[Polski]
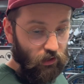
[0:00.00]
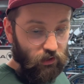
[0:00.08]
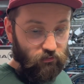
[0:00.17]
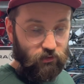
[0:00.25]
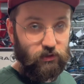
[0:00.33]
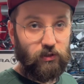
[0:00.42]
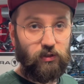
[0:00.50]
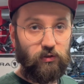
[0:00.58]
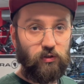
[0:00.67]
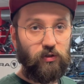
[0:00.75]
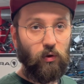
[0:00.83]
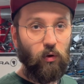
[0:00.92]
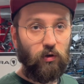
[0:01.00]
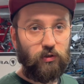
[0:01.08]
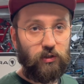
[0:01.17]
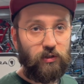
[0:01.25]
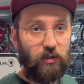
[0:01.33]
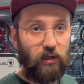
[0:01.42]
Tak. Więc chcąc
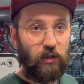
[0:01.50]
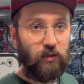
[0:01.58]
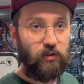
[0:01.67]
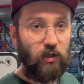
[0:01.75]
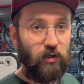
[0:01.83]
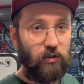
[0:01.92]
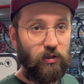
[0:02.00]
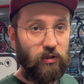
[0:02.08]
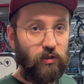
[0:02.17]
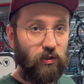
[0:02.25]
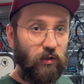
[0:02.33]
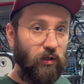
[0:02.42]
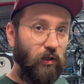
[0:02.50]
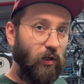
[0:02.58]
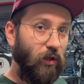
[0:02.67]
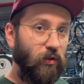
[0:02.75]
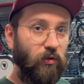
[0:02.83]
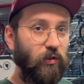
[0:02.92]
dołożyć te cztery rzeczy,
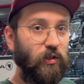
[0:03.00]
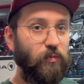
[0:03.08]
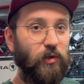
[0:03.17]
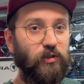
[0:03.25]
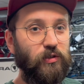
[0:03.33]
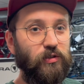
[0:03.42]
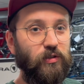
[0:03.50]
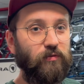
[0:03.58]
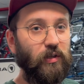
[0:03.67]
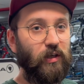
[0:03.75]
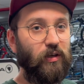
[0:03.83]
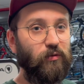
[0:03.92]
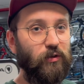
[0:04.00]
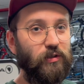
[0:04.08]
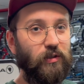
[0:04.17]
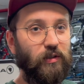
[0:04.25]
no nie zmieścisz się w no, takiej No wydaje mi